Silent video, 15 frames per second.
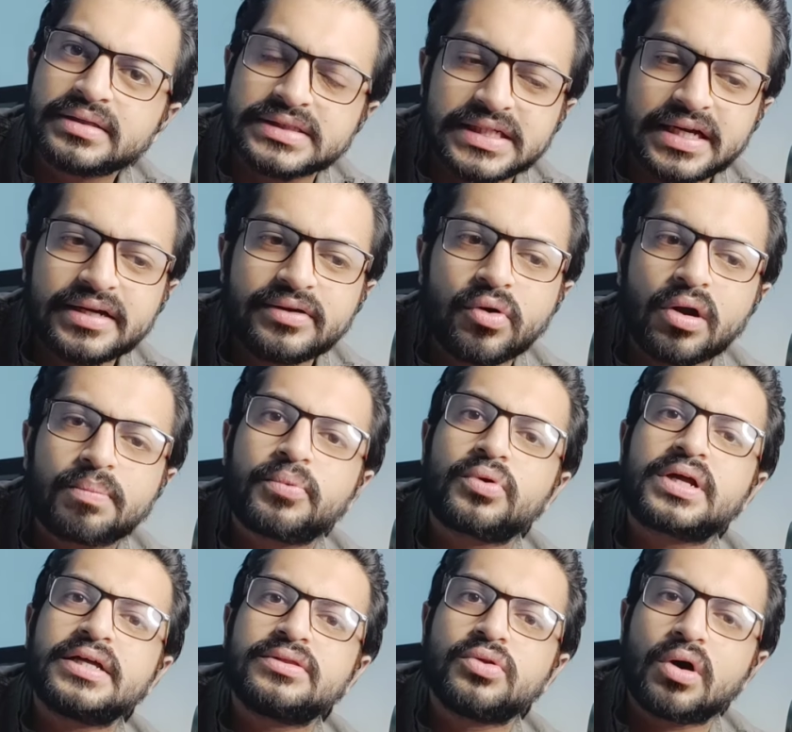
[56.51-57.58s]
যেই
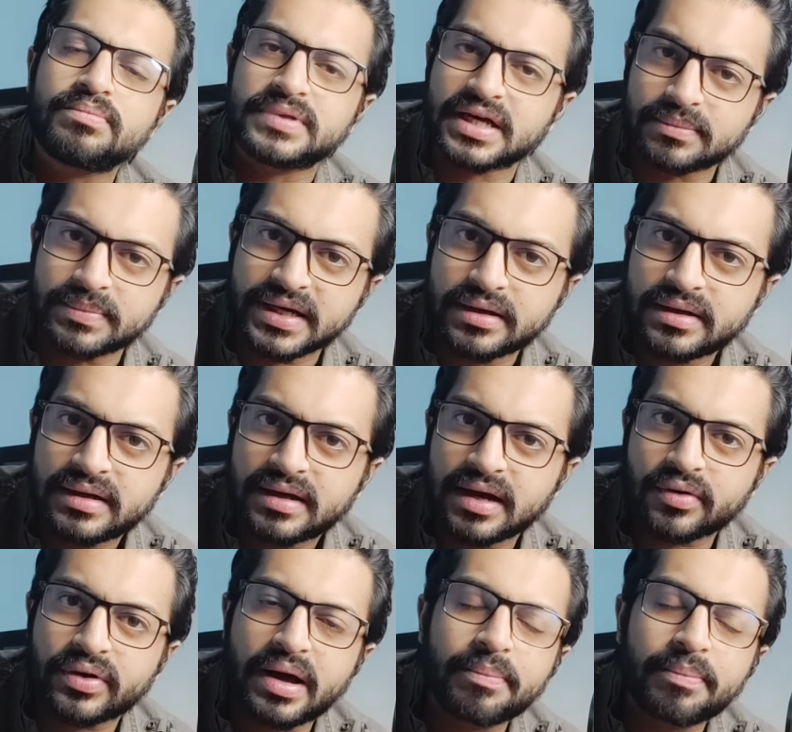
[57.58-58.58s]
গল্পটায় দম থাকবে এখন